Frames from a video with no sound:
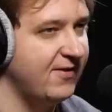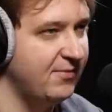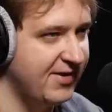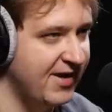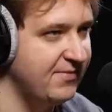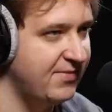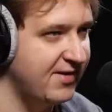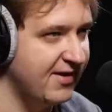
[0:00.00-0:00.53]
w
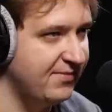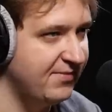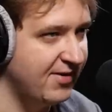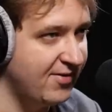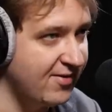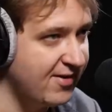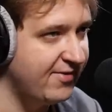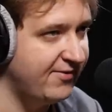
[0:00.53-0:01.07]
obrębie
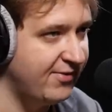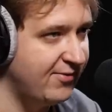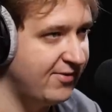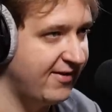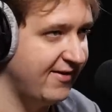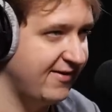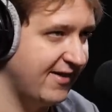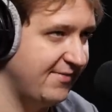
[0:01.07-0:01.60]
biologii
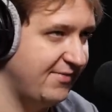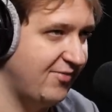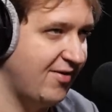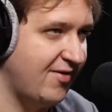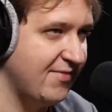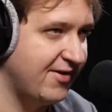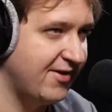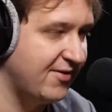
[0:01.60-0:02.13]
ewolucyjnej,
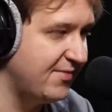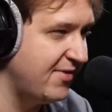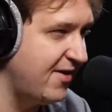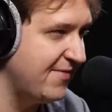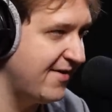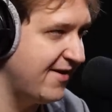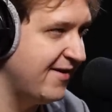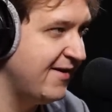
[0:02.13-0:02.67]
było o
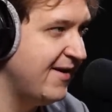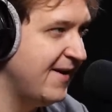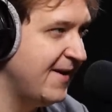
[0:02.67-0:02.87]
mikrobiomie,